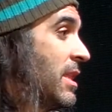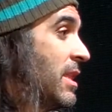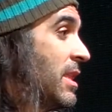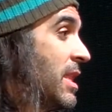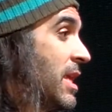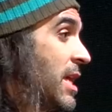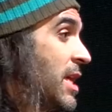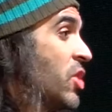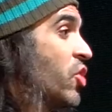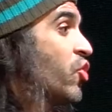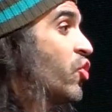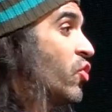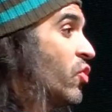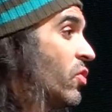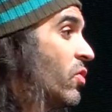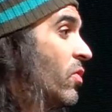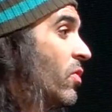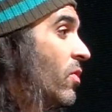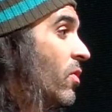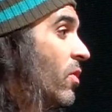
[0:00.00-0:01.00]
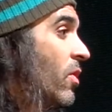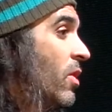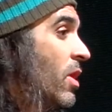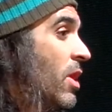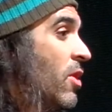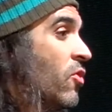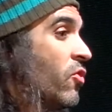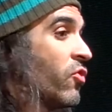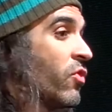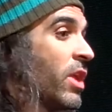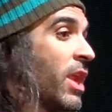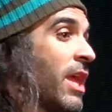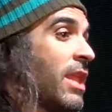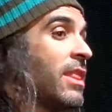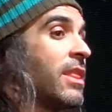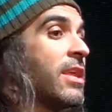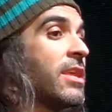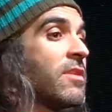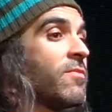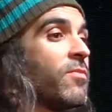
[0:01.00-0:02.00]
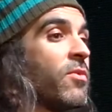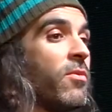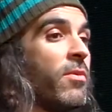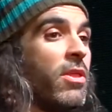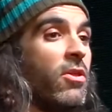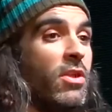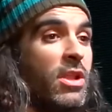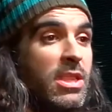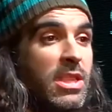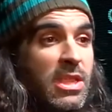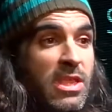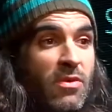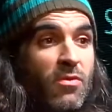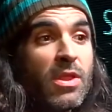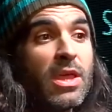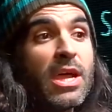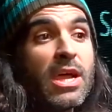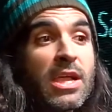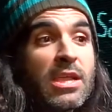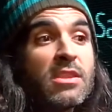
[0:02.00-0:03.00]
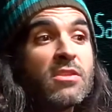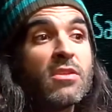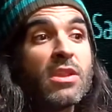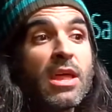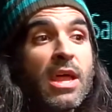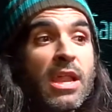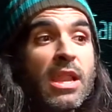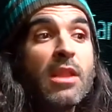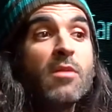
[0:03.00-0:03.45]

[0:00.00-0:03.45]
De hecho, los grandes proveedores de seguridad gestionada en